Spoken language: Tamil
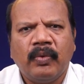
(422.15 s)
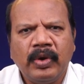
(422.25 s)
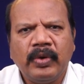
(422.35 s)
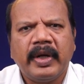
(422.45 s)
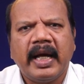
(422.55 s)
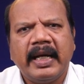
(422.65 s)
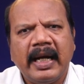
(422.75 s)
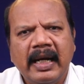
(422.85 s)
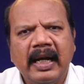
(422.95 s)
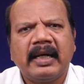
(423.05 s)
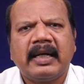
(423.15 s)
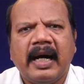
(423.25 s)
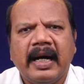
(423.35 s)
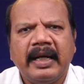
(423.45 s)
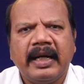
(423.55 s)
உன்னுடைய எல்லா
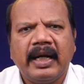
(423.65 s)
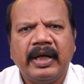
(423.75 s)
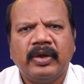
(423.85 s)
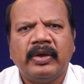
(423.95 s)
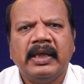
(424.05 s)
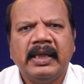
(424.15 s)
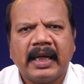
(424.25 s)
காரியங்களையும்